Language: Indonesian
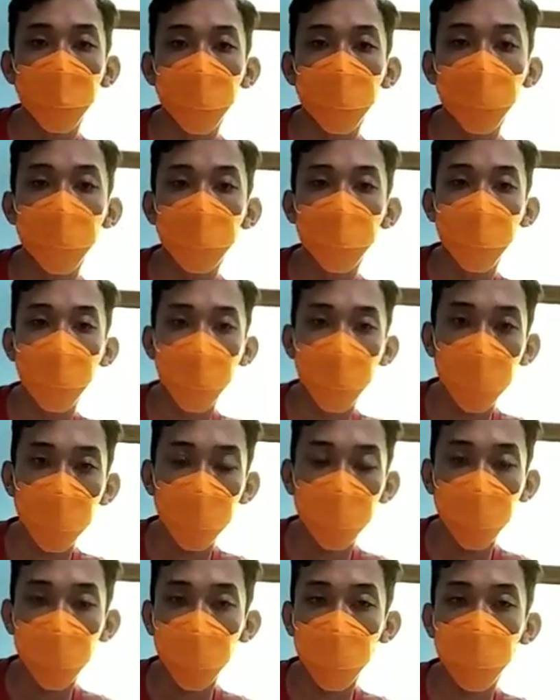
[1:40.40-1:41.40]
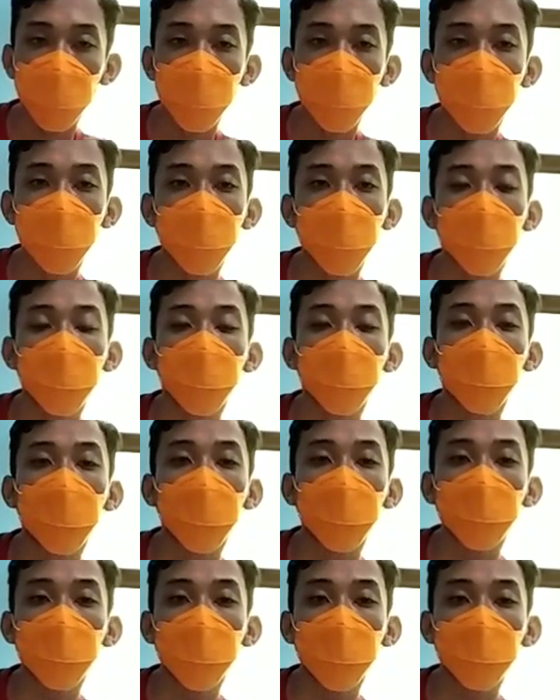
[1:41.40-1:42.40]
maupun dalam hal
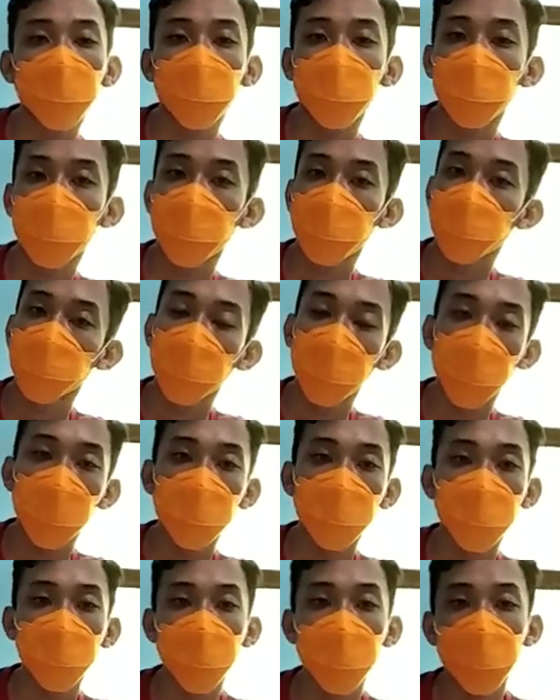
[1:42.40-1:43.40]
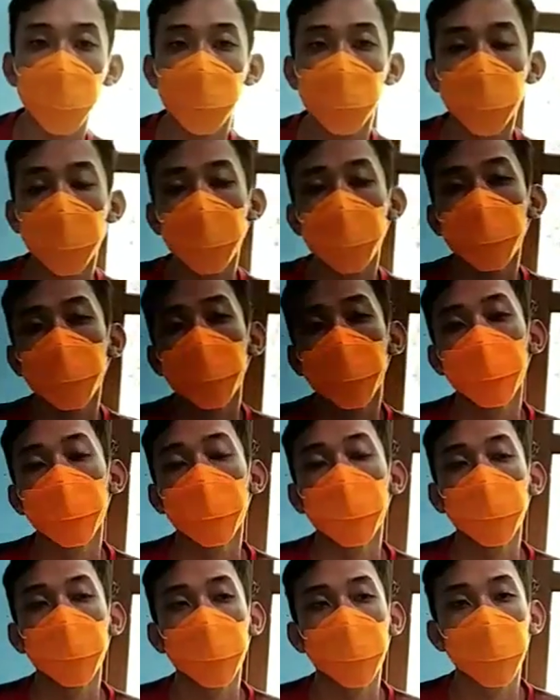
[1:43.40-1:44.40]
hanya seperti belajar, bekerja
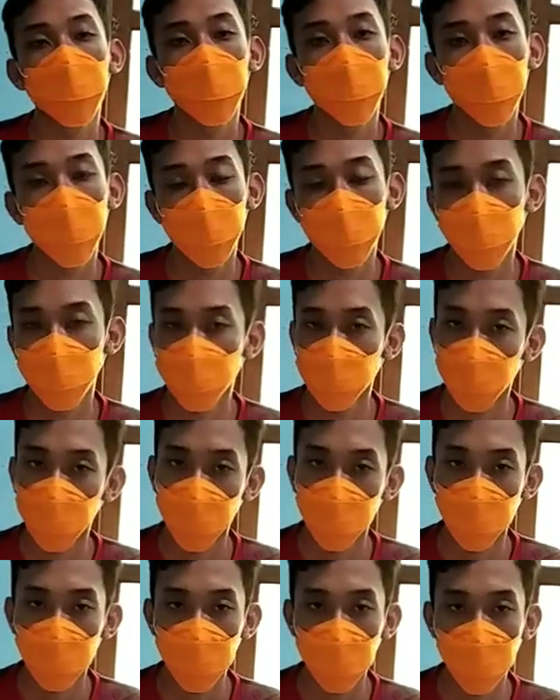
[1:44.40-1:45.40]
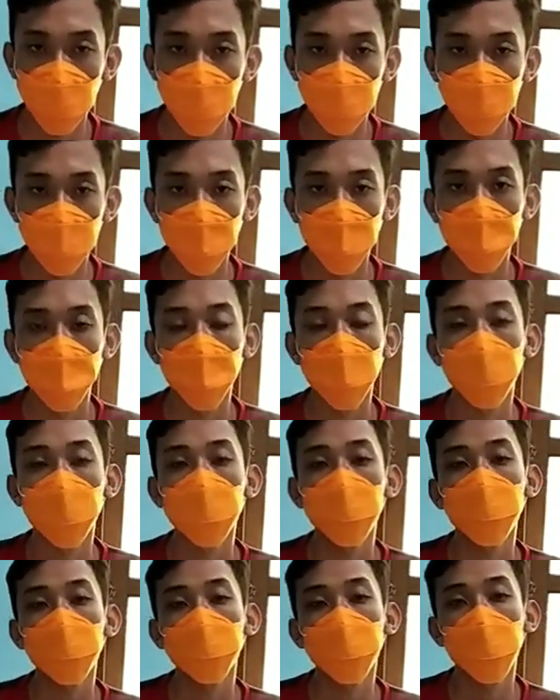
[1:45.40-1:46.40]
dan dan sebagainya.
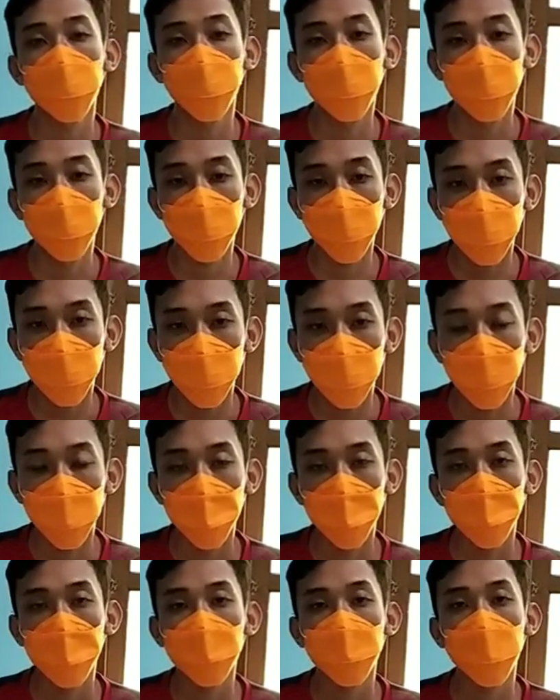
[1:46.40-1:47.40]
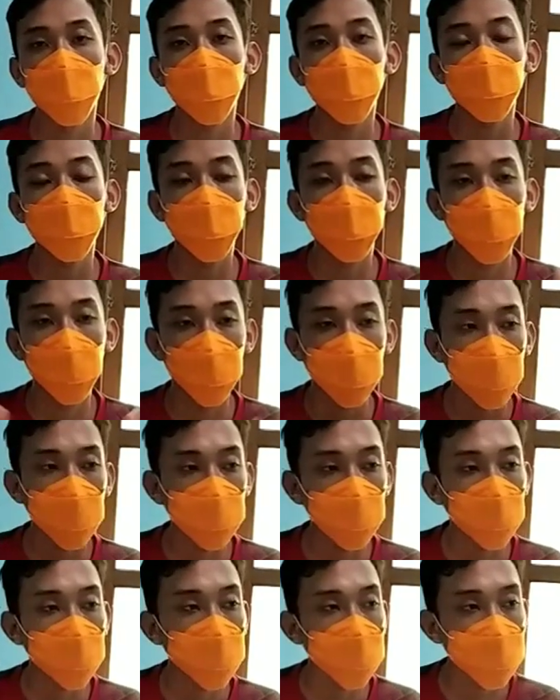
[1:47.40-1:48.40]
Oleh sebab itu, saya
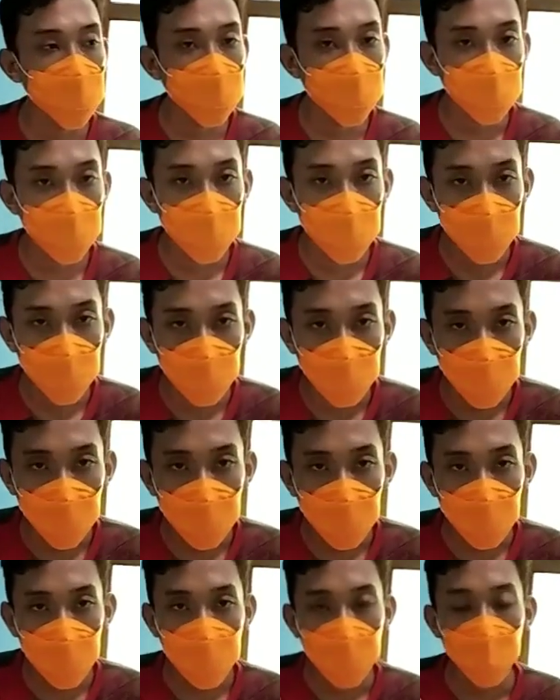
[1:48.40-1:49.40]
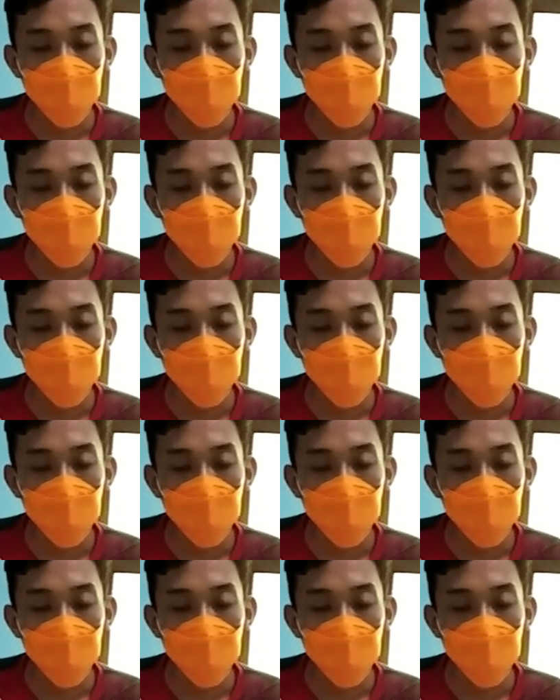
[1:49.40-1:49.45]
berharap kepada teman-teman